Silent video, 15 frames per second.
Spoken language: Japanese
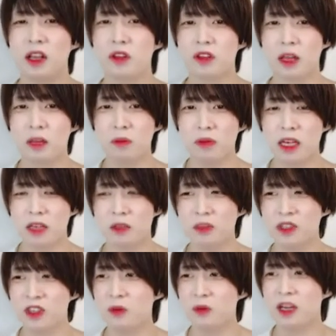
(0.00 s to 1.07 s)
書いてあるので、
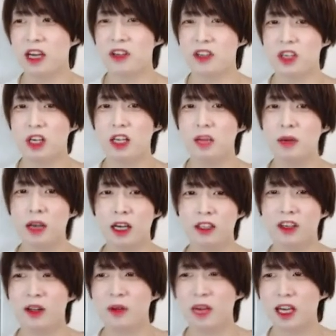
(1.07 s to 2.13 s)
あの、もし興味がある人がいれ
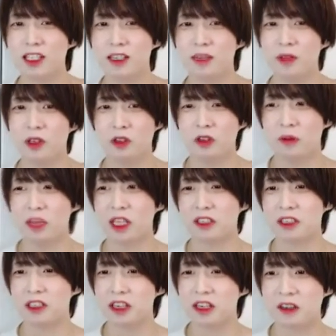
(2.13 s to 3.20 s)
ば、後から見返して読んで
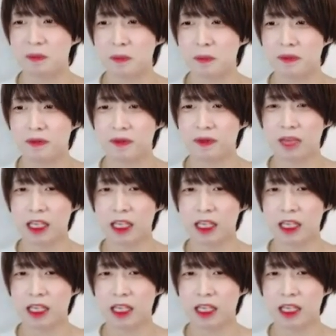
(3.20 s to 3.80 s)
みてください。